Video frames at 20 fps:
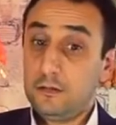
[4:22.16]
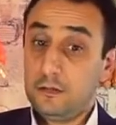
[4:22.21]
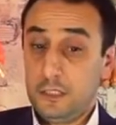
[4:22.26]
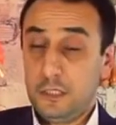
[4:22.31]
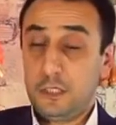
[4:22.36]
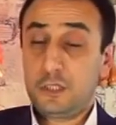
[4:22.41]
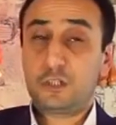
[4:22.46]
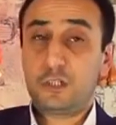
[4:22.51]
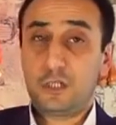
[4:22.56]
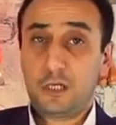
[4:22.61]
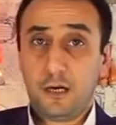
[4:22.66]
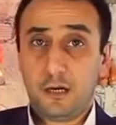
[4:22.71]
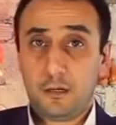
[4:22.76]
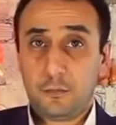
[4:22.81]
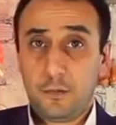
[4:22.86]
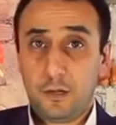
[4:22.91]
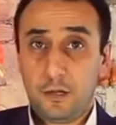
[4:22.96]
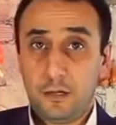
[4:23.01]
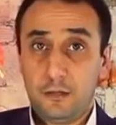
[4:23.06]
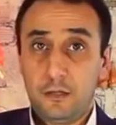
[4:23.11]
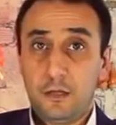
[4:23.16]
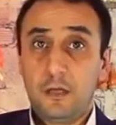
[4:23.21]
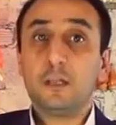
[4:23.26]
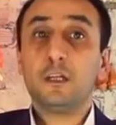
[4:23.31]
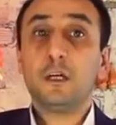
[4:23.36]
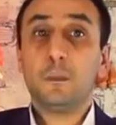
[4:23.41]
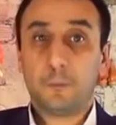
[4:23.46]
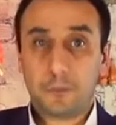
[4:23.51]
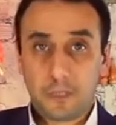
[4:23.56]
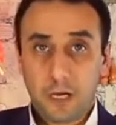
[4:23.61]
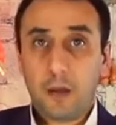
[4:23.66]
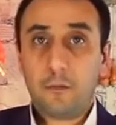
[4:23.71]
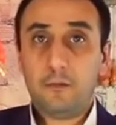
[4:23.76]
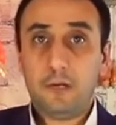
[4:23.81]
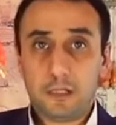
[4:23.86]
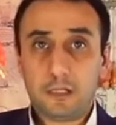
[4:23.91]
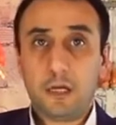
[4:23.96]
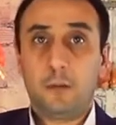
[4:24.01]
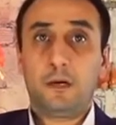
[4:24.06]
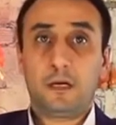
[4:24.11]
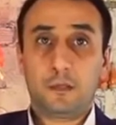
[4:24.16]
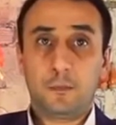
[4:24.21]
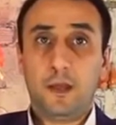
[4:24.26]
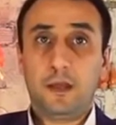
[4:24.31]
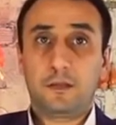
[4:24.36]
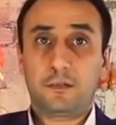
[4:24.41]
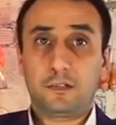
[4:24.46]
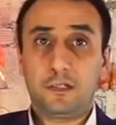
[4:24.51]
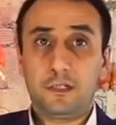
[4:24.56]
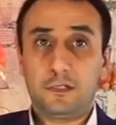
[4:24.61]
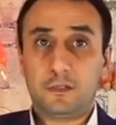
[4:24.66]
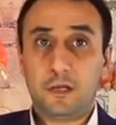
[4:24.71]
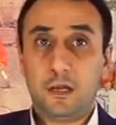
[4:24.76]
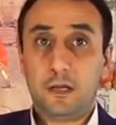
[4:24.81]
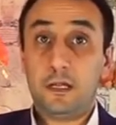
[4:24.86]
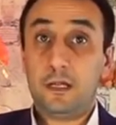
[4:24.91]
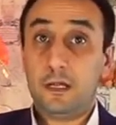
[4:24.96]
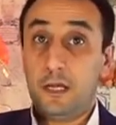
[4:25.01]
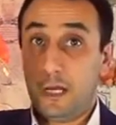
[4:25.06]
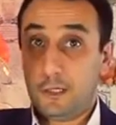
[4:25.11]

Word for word: нынешних армян. И правили там армянские цари,